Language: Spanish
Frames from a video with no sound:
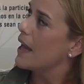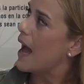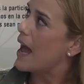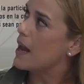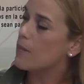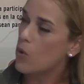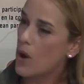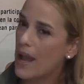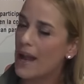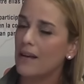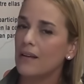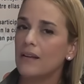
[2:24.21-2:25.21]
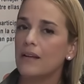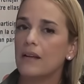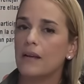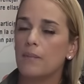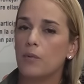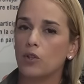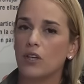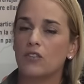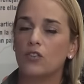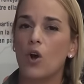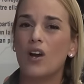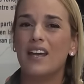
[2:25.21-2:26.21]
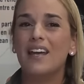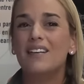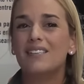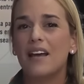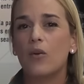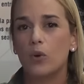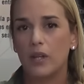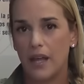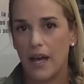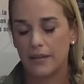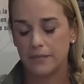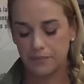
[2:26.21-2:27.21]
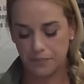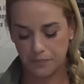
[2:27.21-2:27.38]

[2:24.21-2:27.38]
a la mujer, protección y seguridad.